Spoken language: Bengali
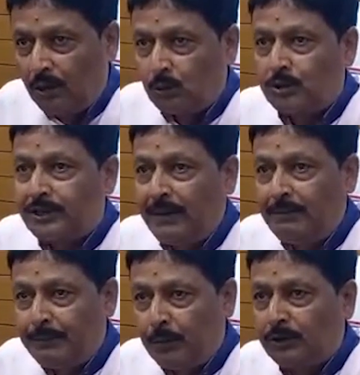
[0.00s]
তো সেই
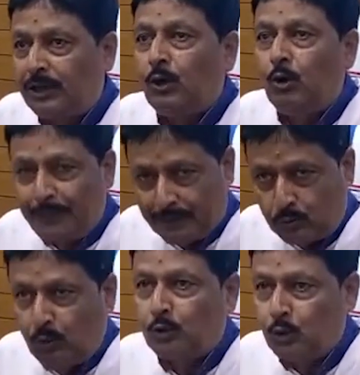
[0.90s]
বিপদটাকেও উপেক্ষ
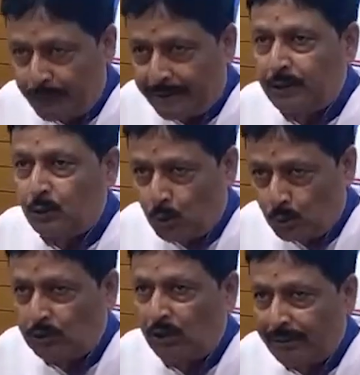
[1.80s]
একটু উপেক্ষিত
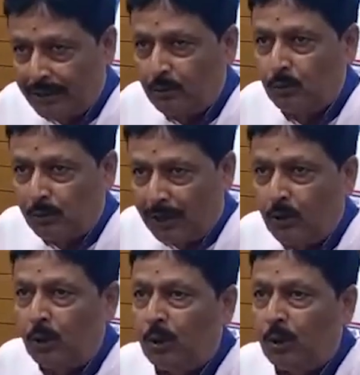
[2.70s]
করতে হবে কারণ ওনারও